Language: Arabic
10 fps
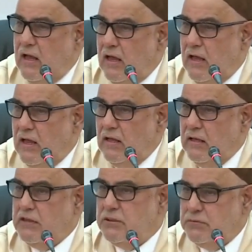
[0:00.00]
آه
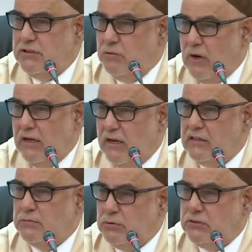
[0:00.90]
حشمتي وقيله
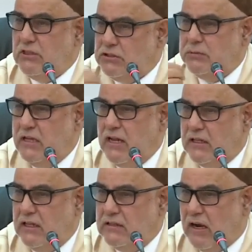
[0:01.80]
حشمتي وتنجبد انا
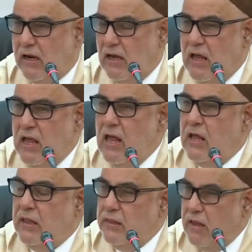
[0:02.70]
هاد الهضره
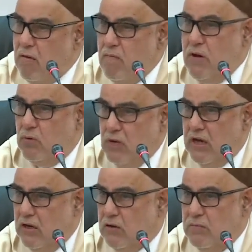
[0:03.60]
اللهم نقولها
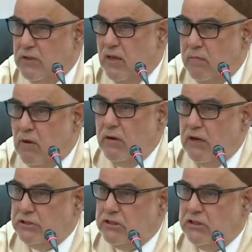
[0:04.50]
لكم دابا ولا
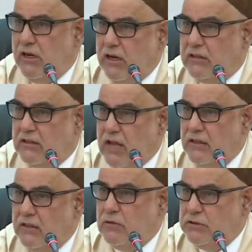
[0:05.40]
يجي الدري غدا
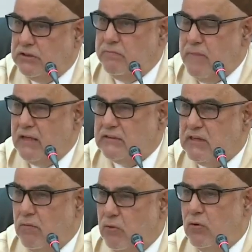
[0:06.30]
عندك ويجيب معاه
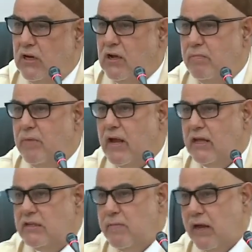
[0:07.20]
صاحبه ويقول لك ابا راه
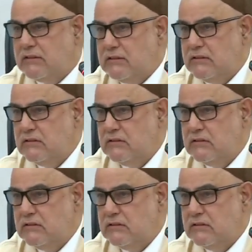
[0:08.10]
هذه مراتي